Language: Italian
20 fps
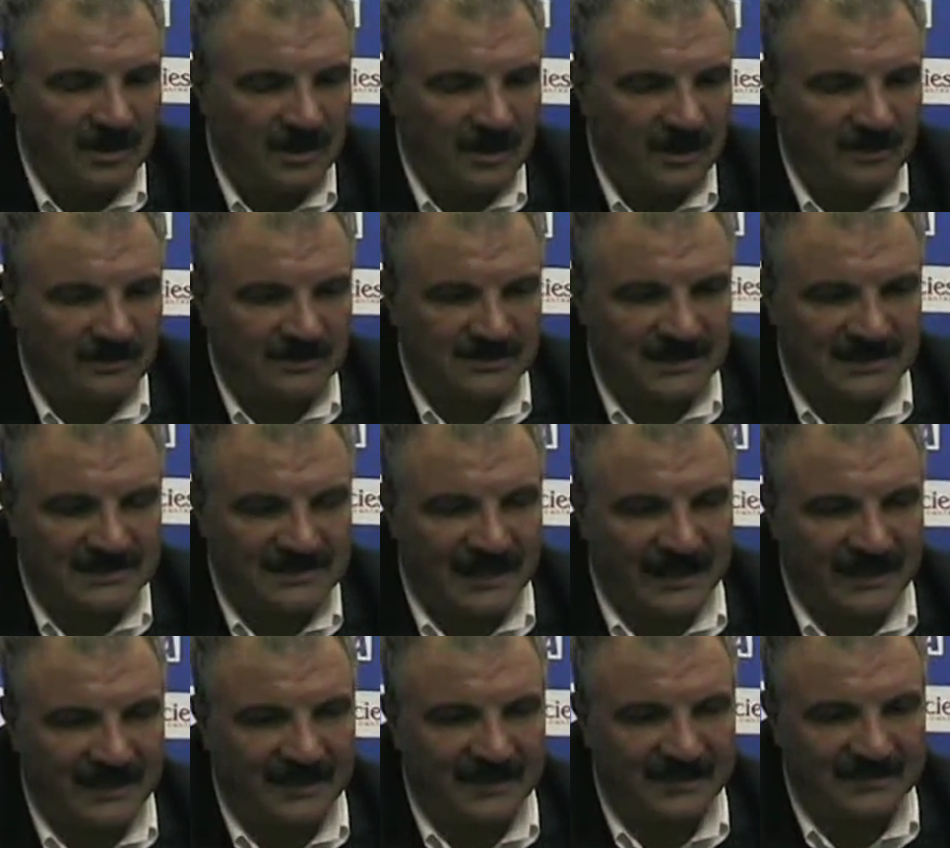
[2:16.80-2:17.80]
questa
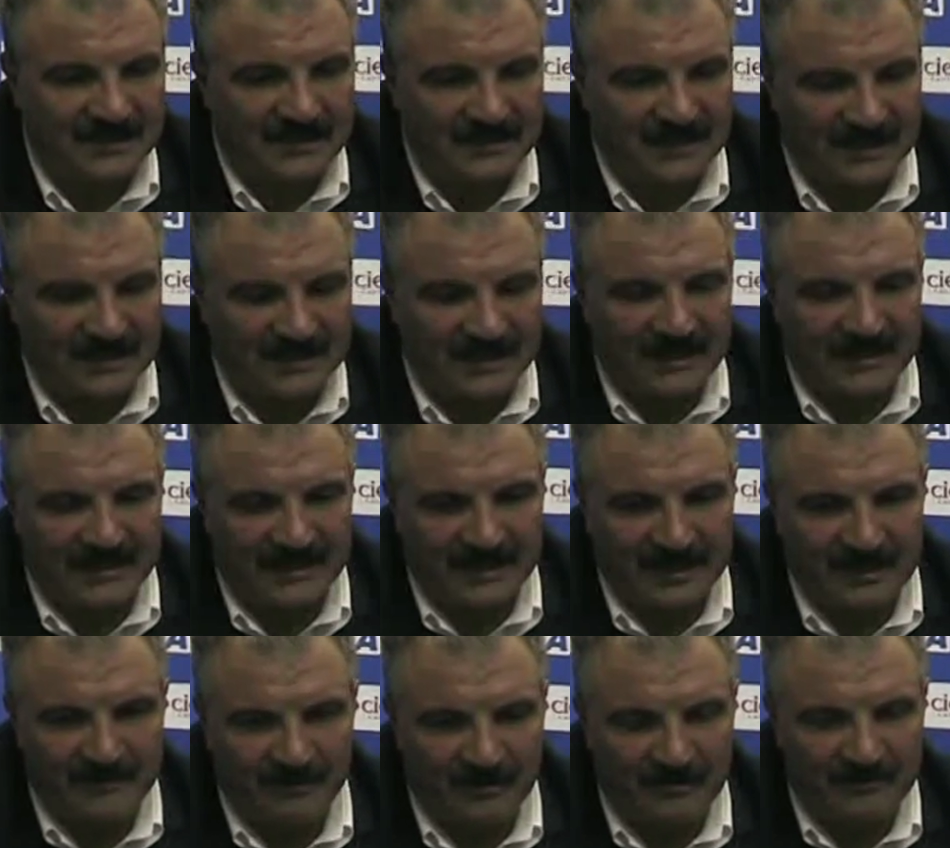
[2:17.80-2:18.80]
scarica di adrenalina che
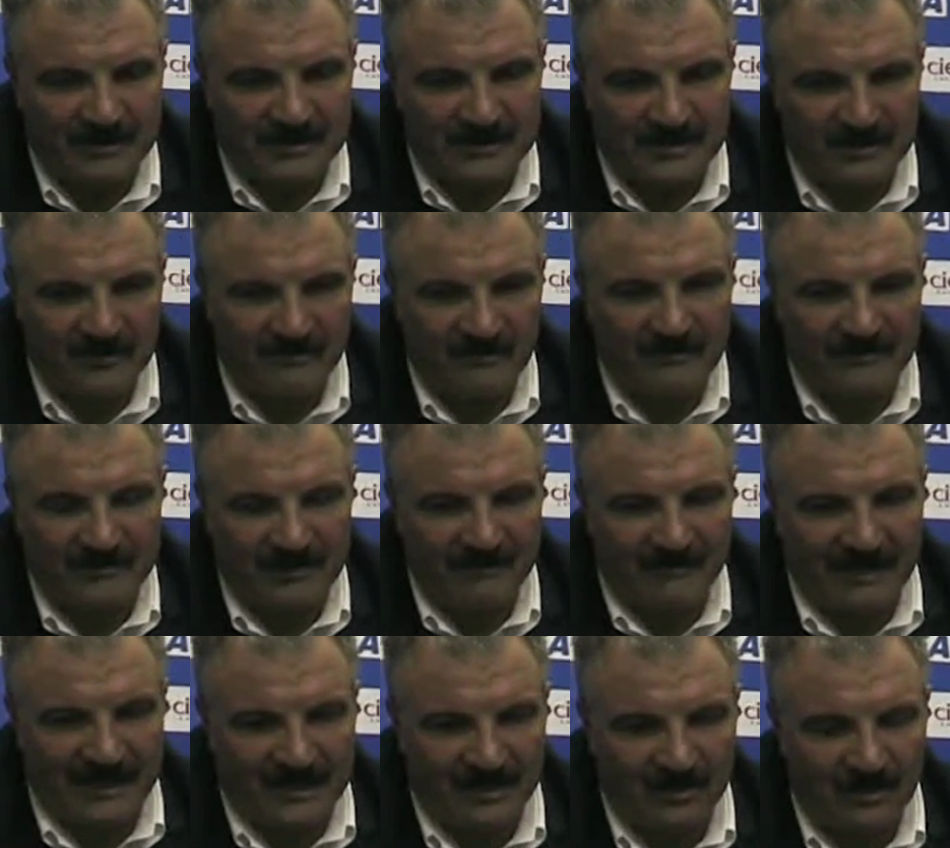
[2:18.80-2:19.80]
probabilmente doveva
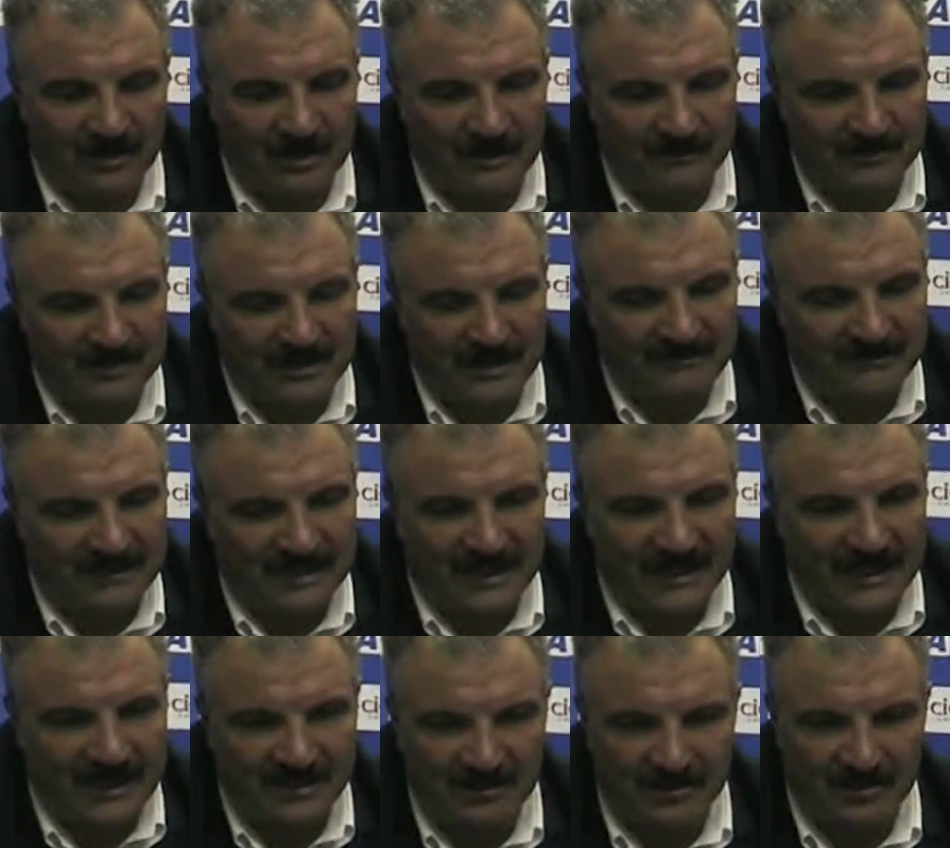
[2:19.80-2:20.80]
arrivare col cambio
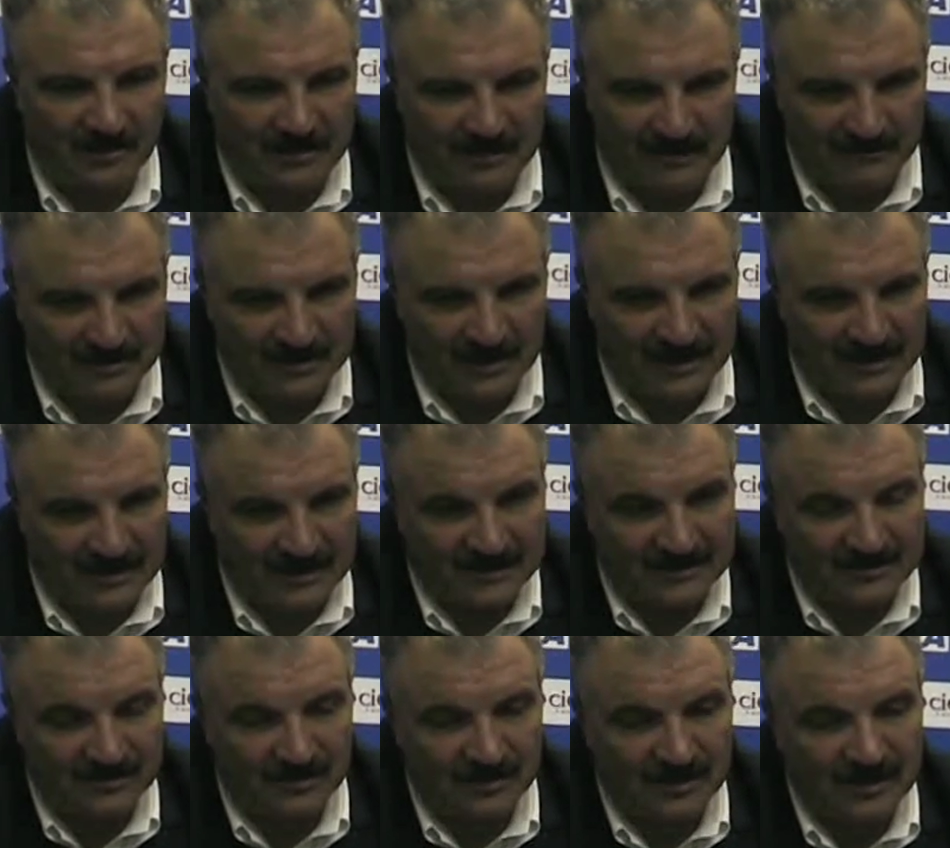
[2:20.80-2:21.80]
dell'americano e col cambio
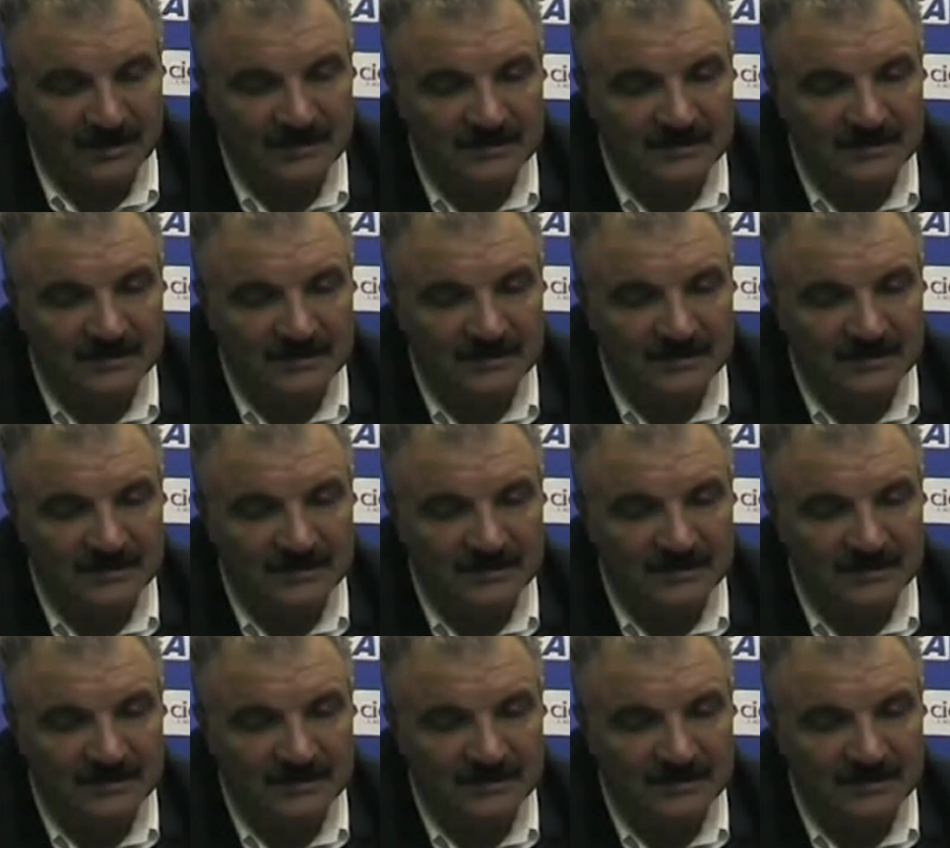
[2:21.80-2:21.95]
dell'allenatore.